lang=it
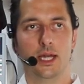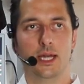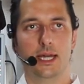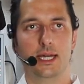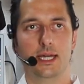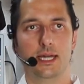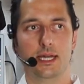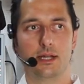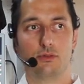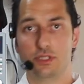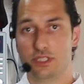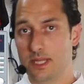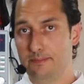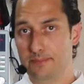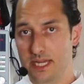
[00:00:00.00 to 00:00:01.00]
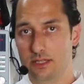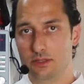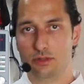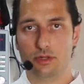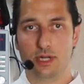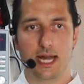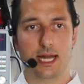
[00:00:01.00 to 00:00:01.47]
Eh, questa
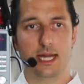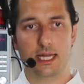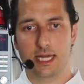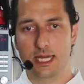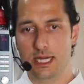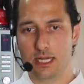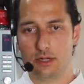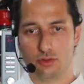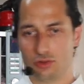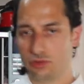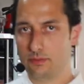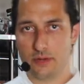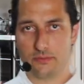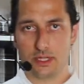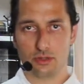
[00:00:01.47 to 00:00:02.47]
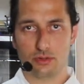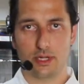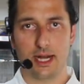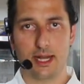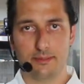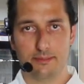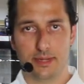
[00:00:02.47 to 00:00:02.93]
pentola eh, consuma quanto
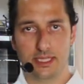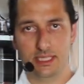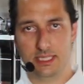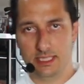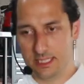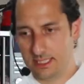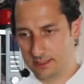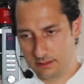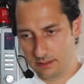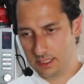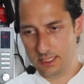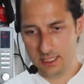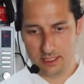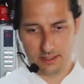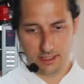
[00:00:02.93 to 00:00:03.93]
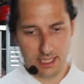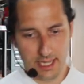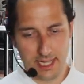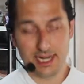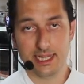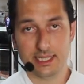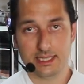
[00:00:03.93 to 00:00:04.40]
una lampadina eh,
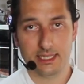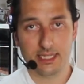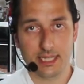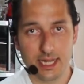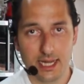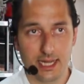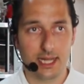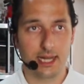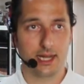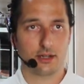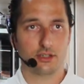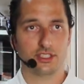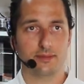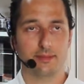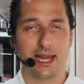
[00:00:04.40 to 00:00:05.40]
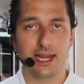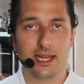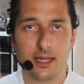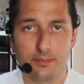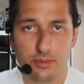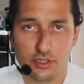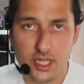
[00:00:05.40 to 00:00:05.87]
elettrica e la cosa bella è
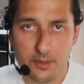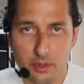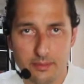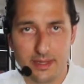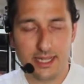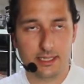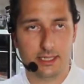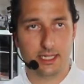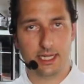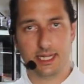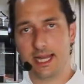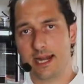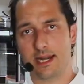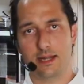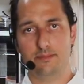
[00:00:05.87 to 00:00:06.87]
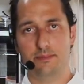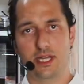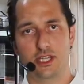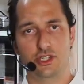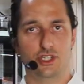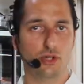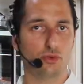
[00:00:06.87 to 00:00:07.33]
che possiamo mettere carne,
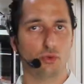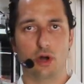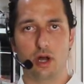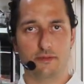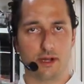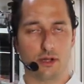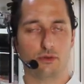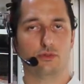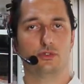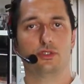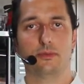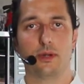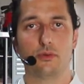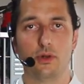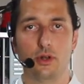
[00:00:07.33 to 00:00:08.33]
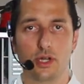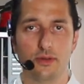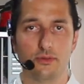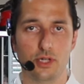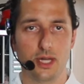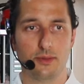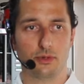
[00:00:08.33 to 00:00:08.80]
pesce, uova, insomma quello che
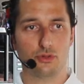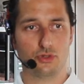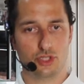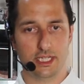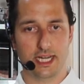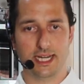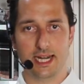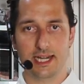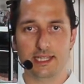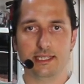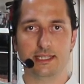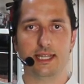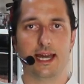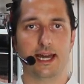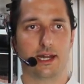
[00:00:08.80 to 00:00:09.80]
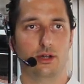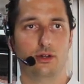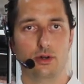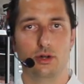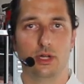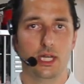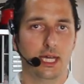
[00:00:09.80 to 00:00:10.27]
vogliamo cucinare
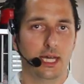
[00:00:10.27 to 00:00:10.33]
all'interno